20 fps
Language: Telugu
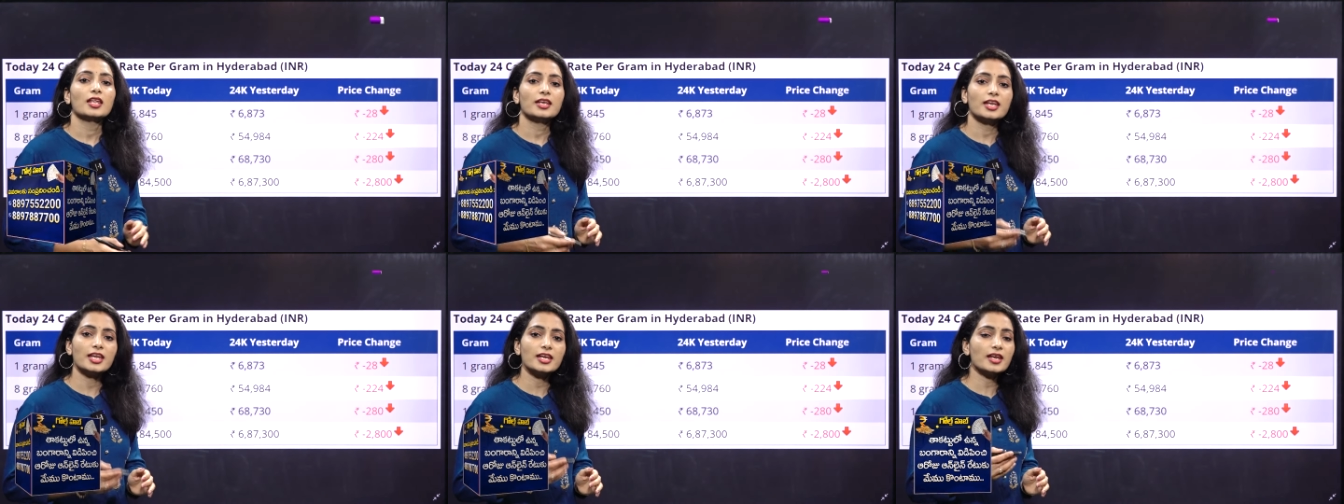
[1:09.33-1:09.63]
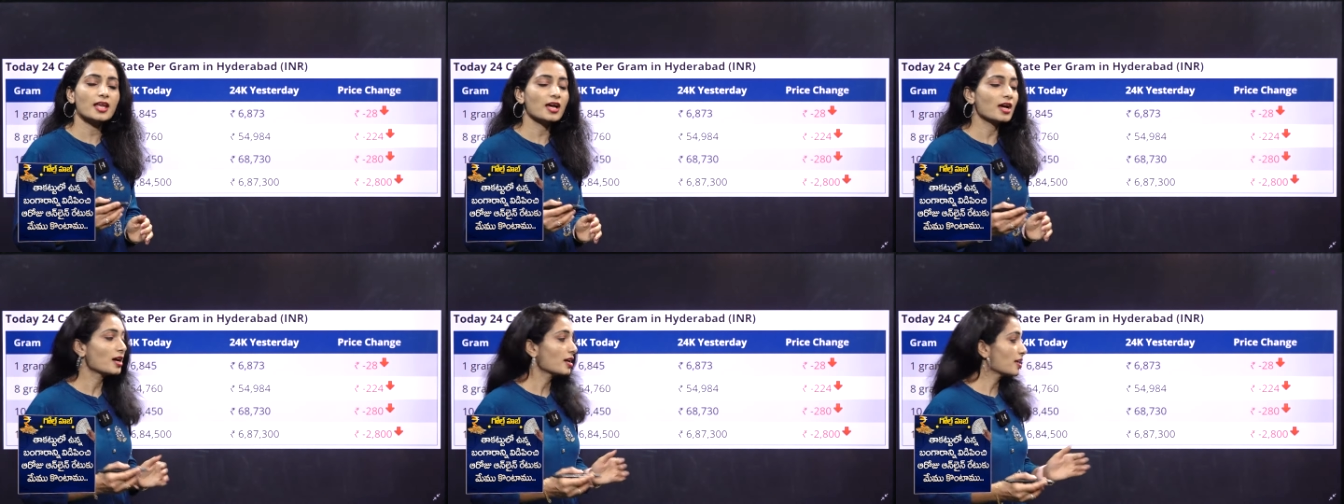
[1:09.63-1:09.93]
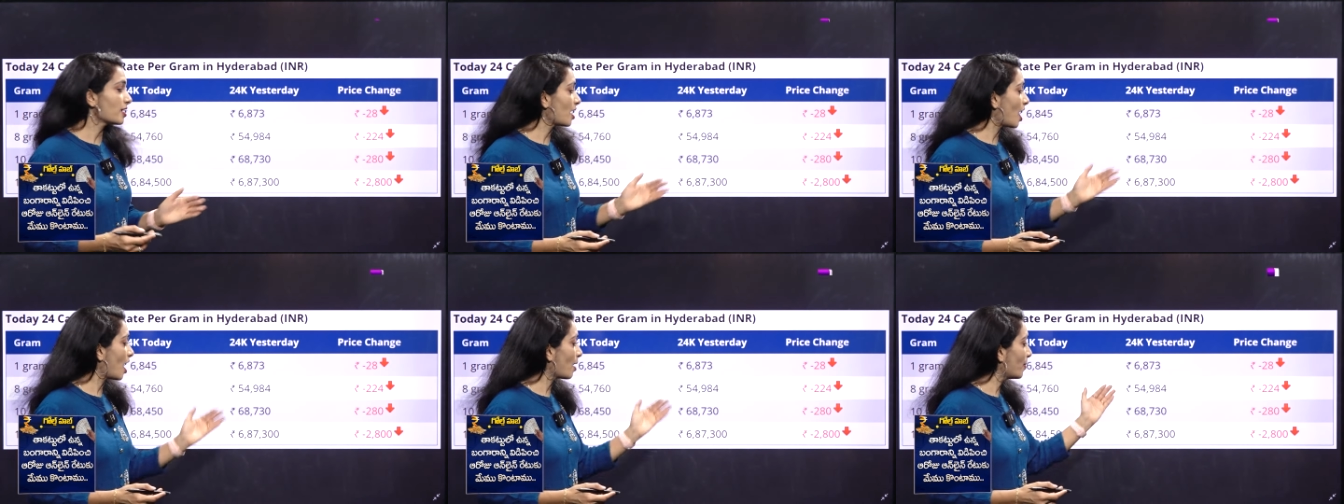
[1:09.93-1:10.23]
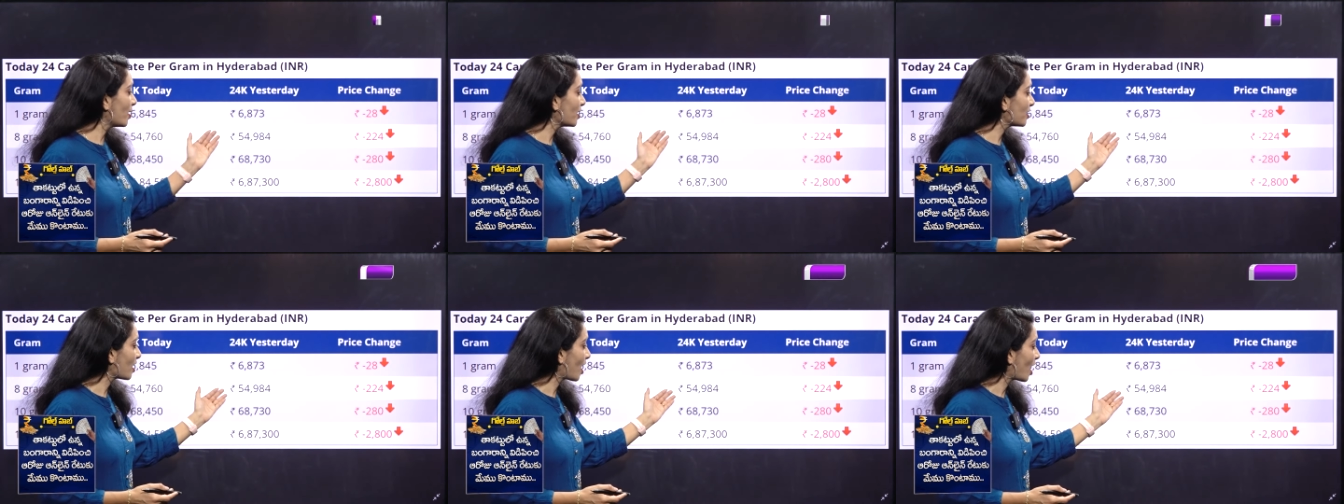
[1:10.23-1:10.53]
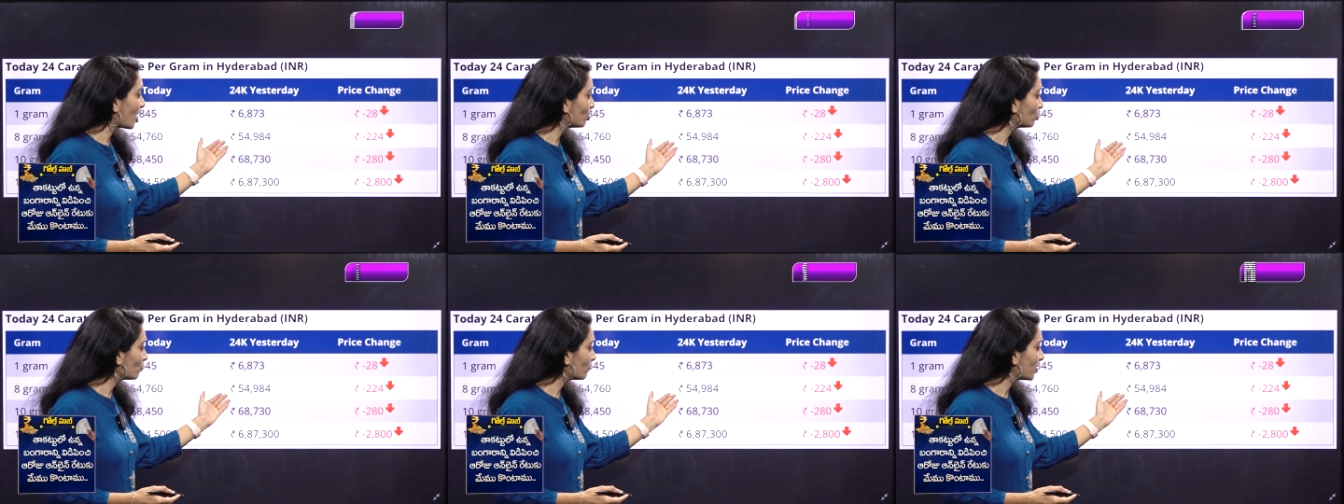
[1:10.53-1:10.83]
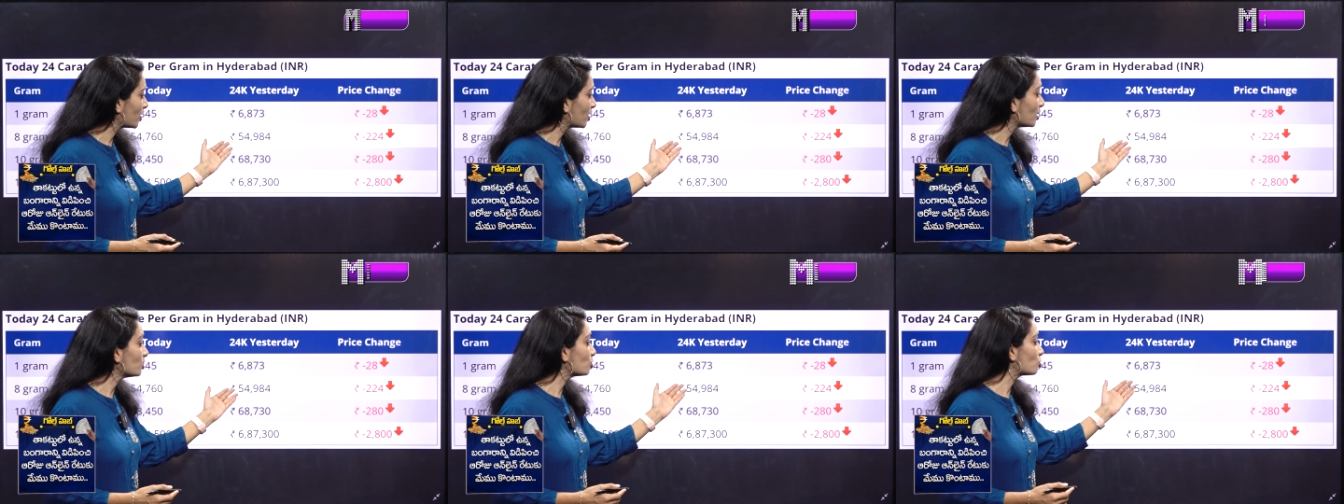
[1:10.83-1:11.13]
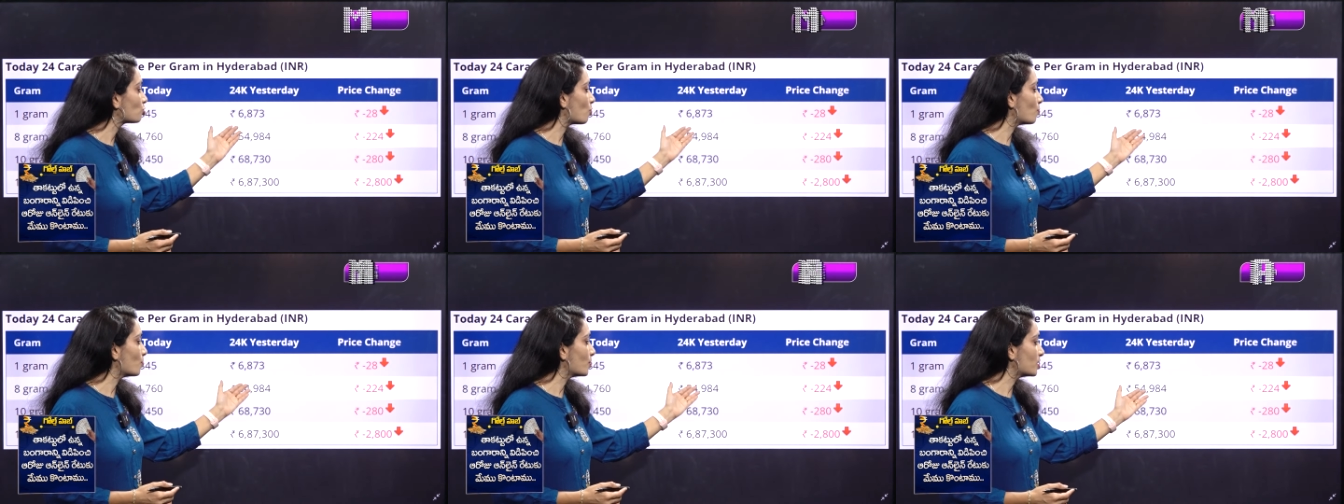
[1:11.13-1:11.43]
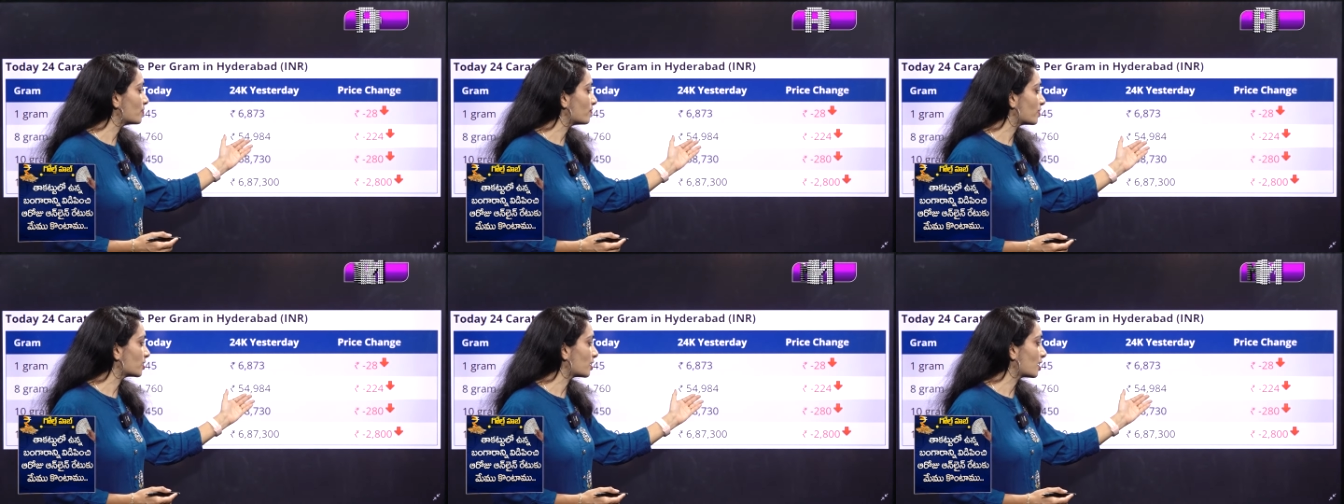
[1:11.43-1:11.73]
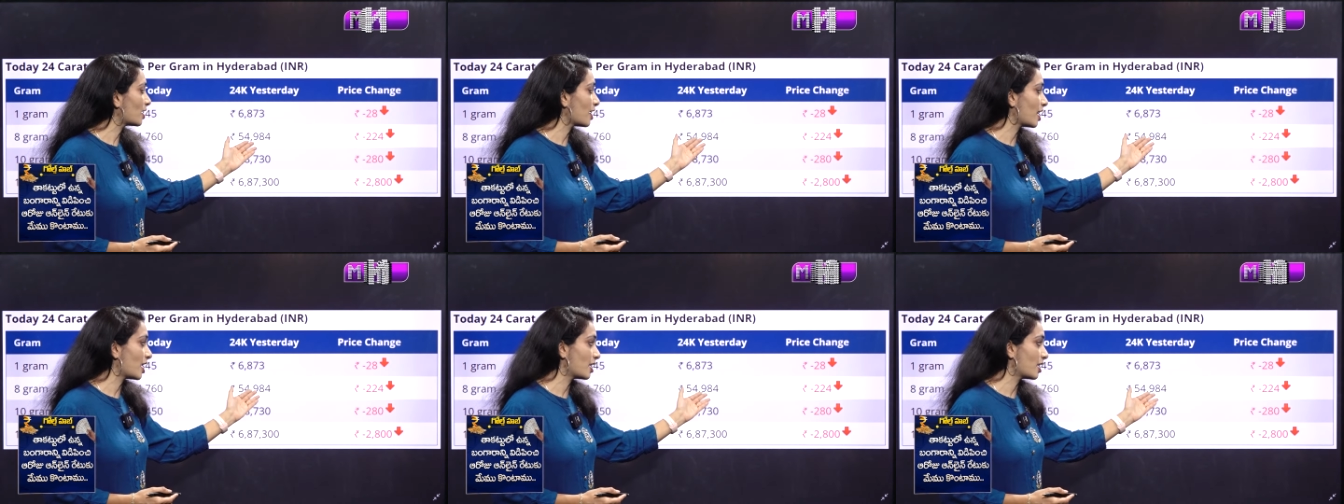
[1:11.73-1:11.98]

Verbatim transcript: నిన్న యాభై నాలుగు వేల తొమ్మిది వందల